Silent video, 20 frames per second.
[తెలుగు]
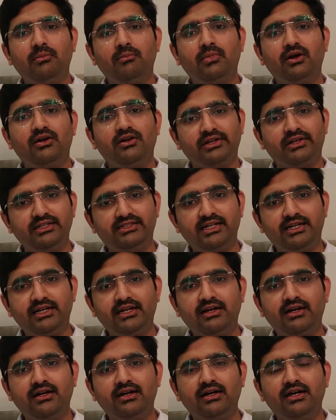బట్
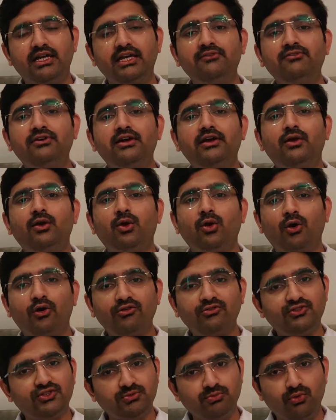రీసెంట్గా ఈవెన్
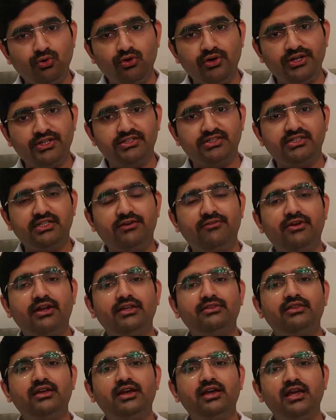నాన్ స్మోకర్స్
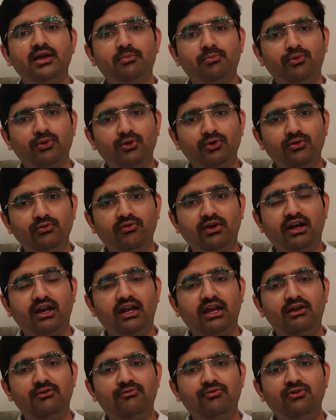ఎవరైతే ఎప్పుడు వాళ్ళ
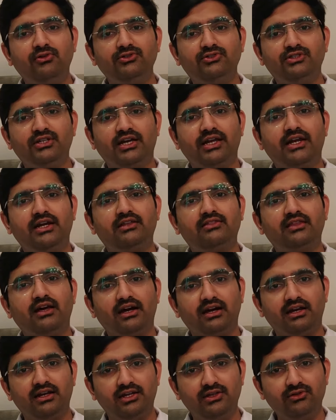లైఫ్లో సిగరెట్
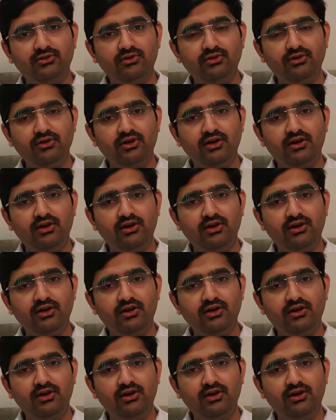తాగలేదో